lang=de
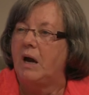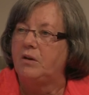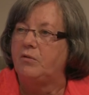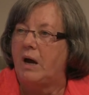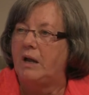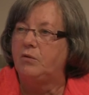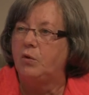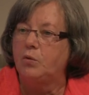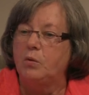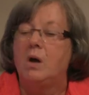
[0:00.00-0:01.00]
eine
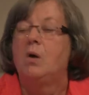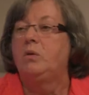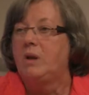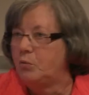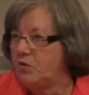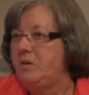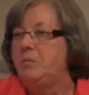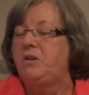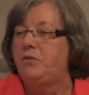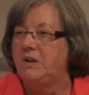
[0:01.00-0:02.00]
Verantwortung und da muss sie
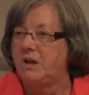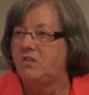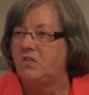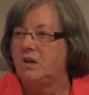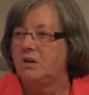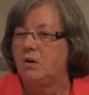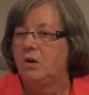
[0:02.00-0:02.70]
mitfinanzieren.